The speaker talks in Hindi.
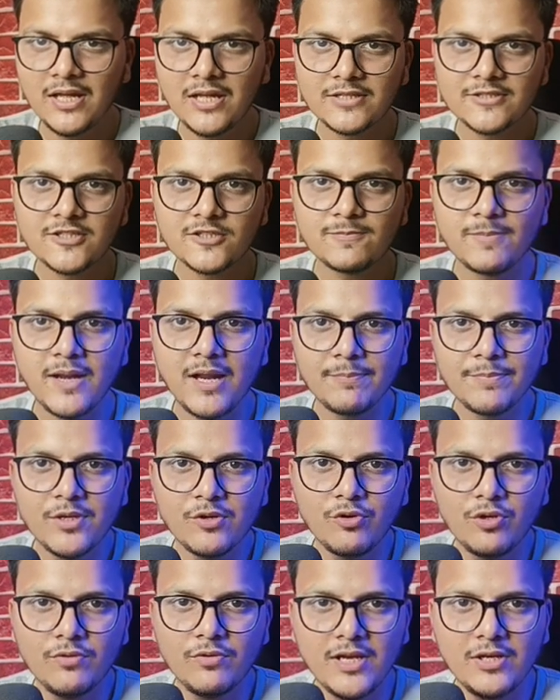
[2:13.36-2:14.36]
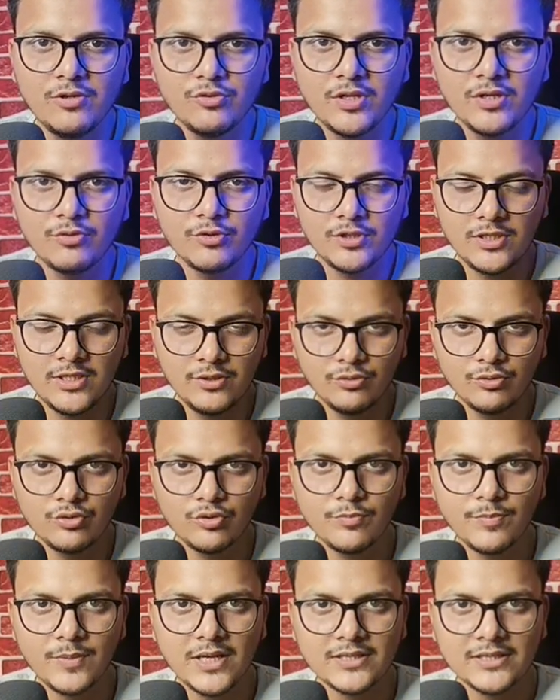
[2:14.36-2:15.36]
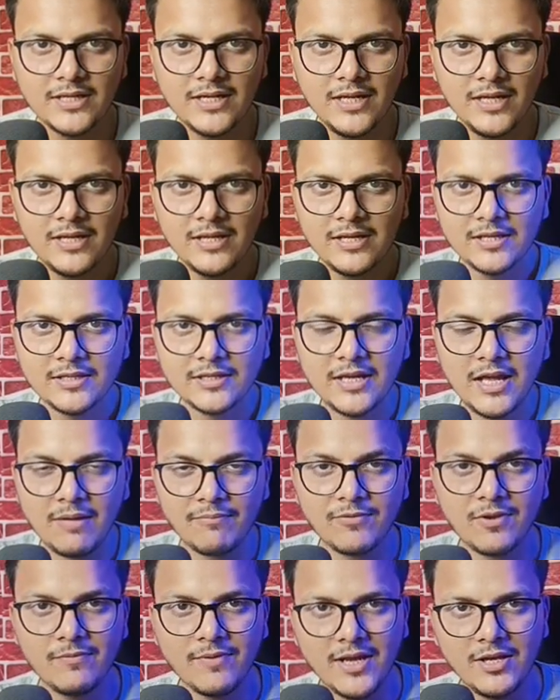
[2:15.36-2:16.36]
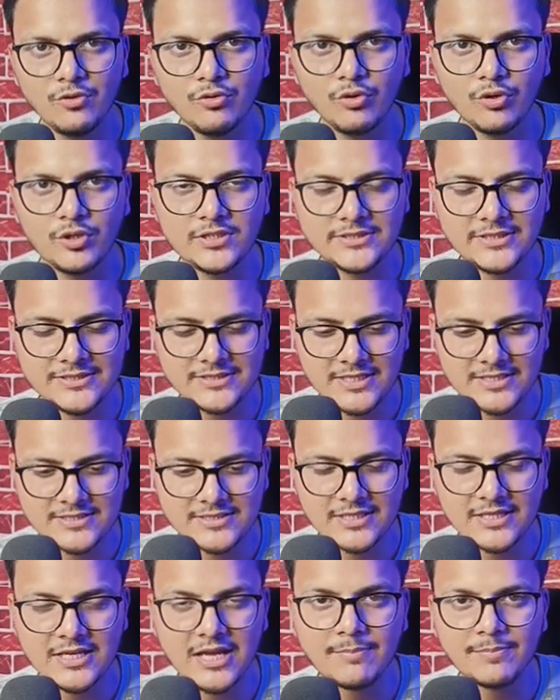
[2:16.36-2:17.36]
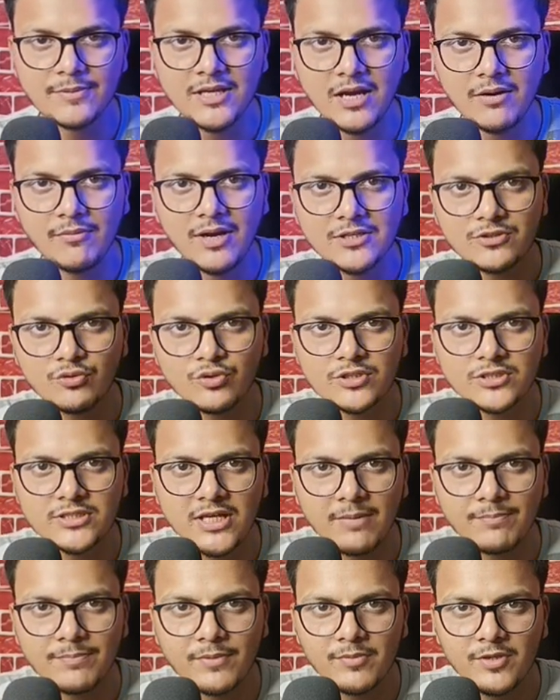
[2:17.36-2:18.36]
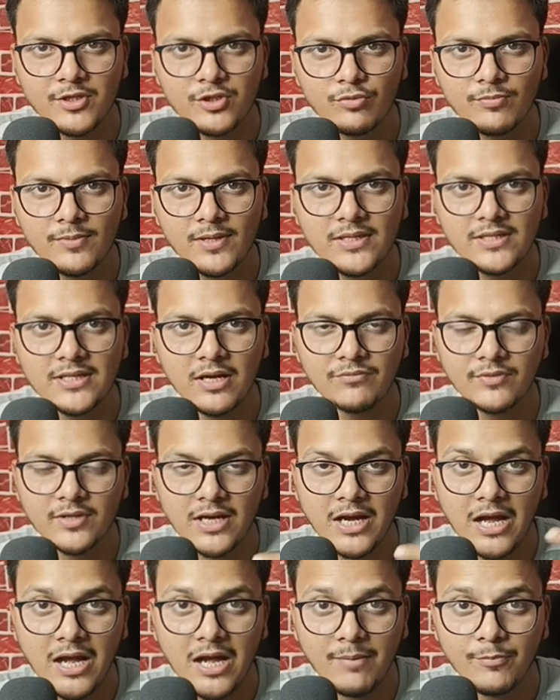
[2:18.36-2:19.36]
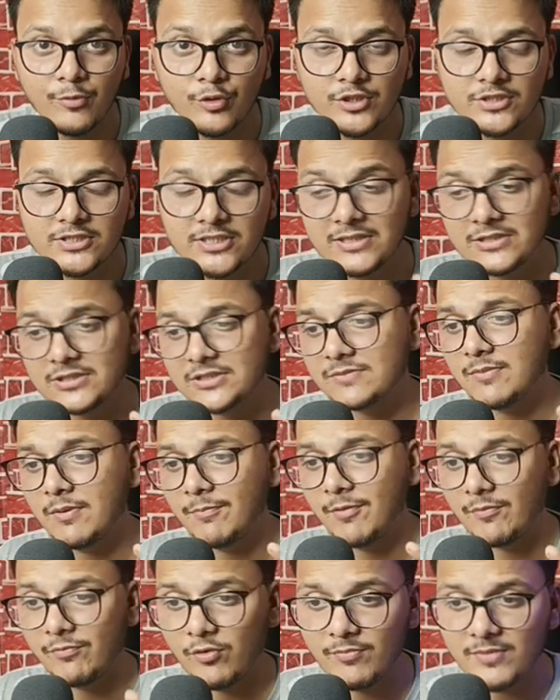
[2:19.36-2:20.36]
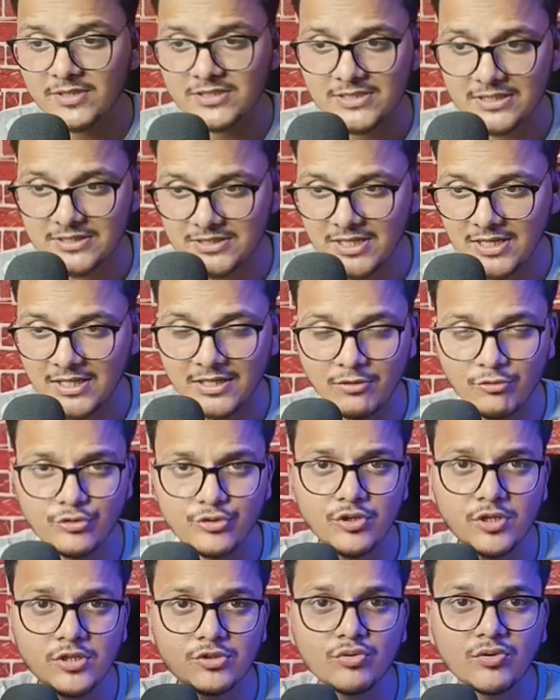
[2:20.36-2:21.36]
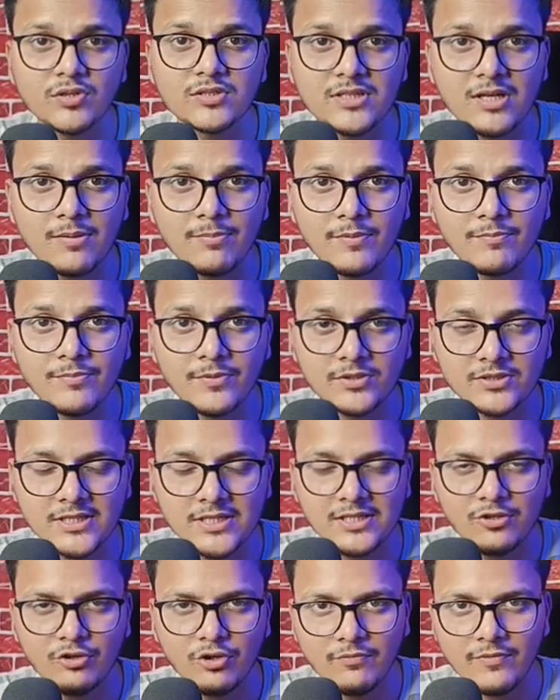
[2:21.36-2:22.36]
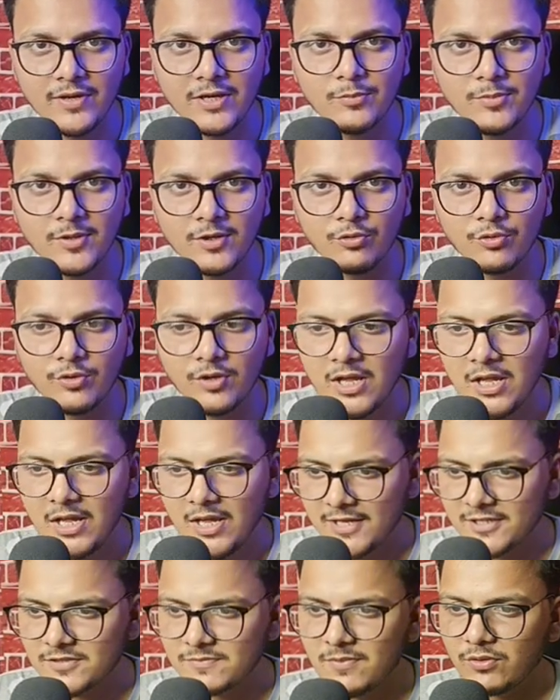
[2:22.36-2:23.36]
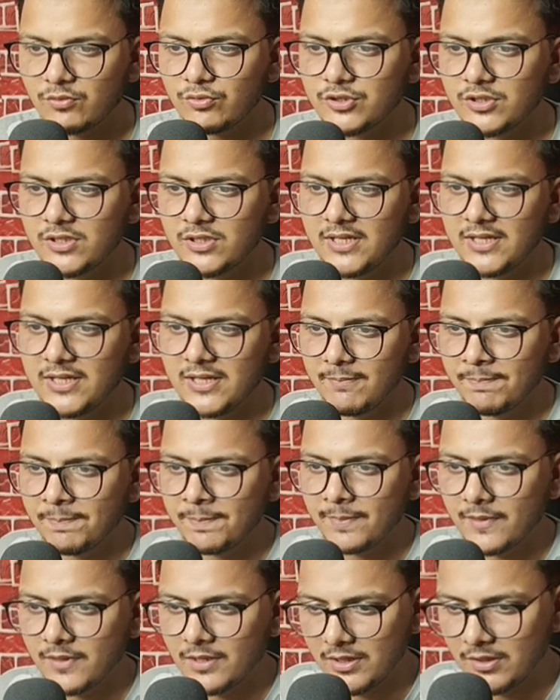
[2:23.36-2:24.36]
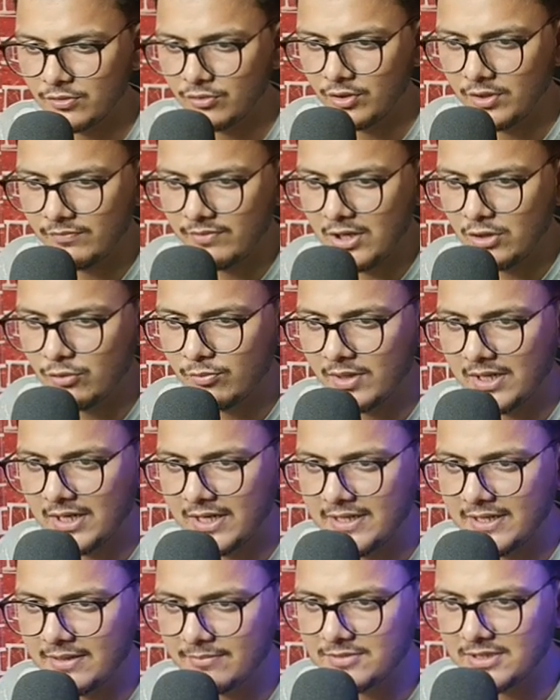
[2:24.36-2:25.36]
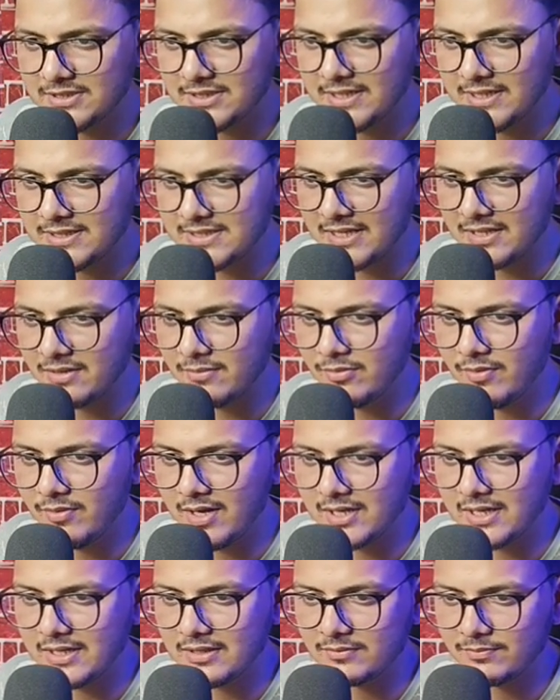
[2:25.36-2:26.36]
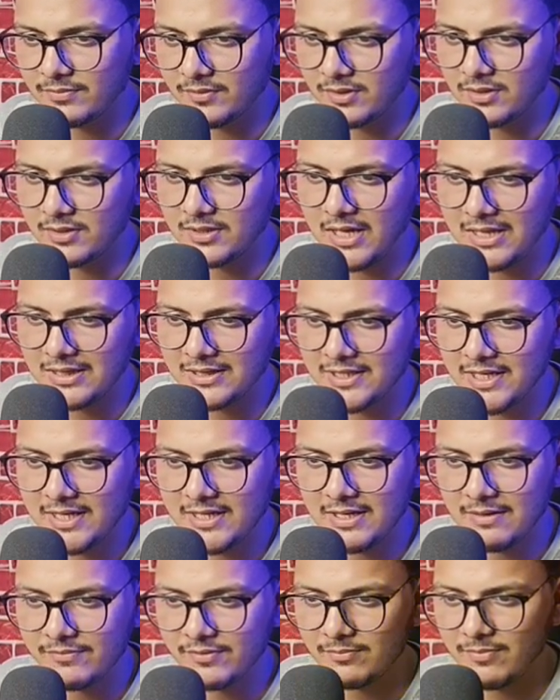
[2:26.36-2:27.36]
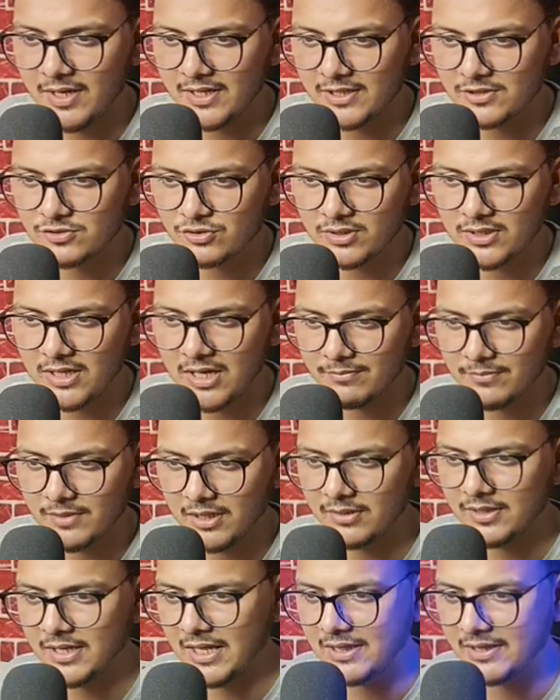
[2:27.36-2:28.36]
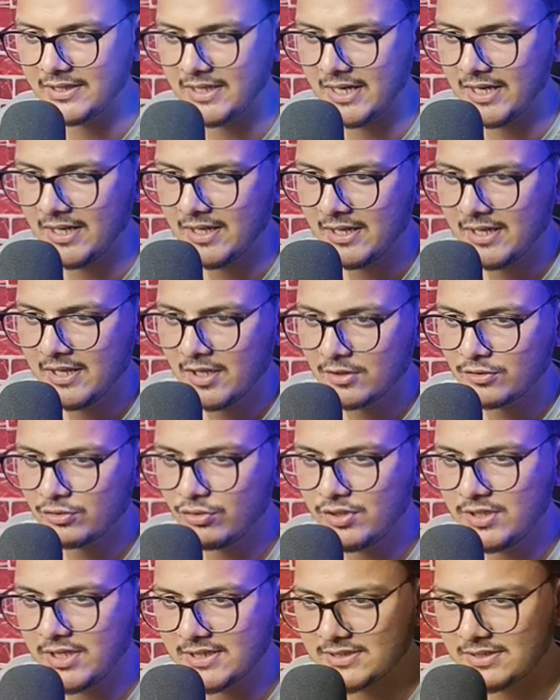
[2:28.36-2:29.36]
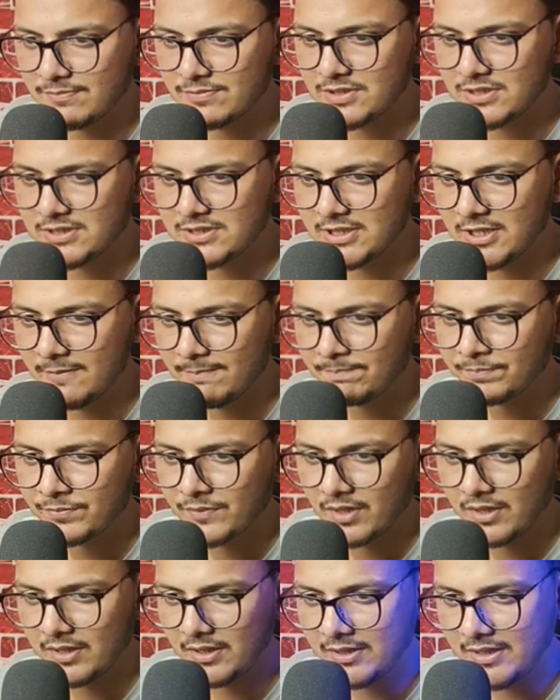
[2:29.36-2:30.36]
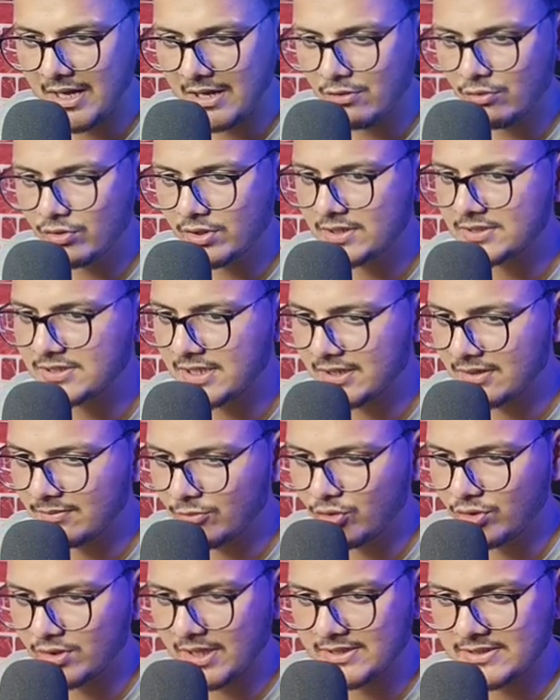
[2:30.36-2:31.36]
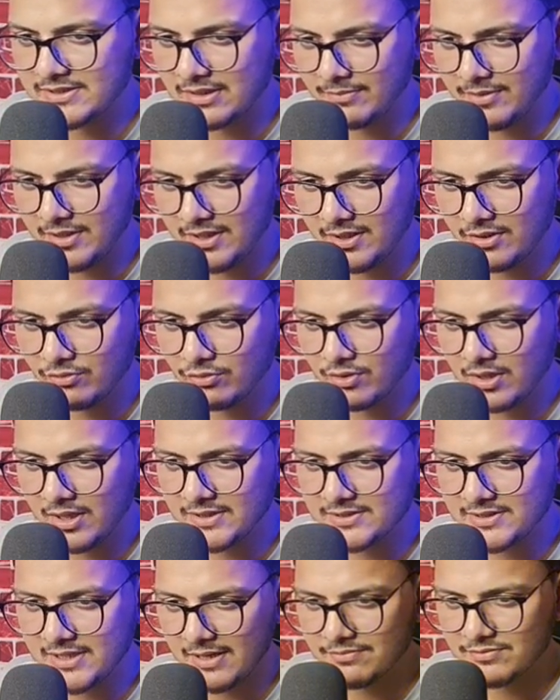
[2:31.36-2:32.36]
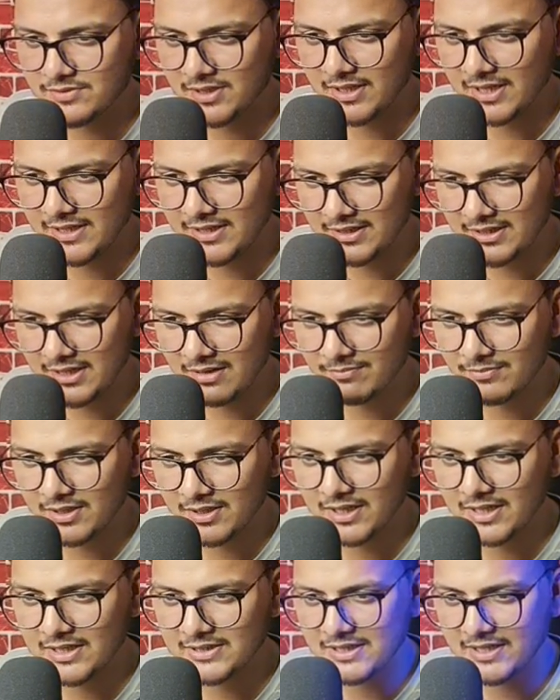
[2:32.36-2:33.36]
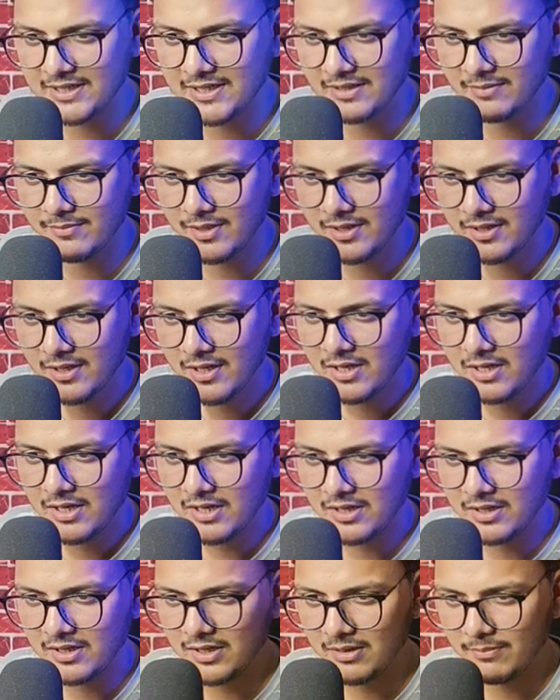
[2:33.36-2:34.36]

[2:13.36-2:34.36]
जिस पर आपकी कोई वैल्यू नहीं होती यूट्यूब कहता है कि आपकी वैल्यू होनी चाहिए जैसे कि आपकी आवाज होनी चाहिए आपके वीडियो में या फिर आप होनी चाहिए जिसमें परफॉर्मेंस अच्छा करो जो एजुकेशनल पर्पज के लिए वैल्यूबल हो इसमें कुछ नहीं है कोई वैल्यूबल नहीं है जैसे ये शादी विवाह का डाल दिया या फिर बागेश्वर धाम का डाल दिया है तो ये सब चीज़ें डालोगे चैनल मोटाइज कभी नहीं होगा इस टाइप से नहीं काम करना चाहिए हमें आ,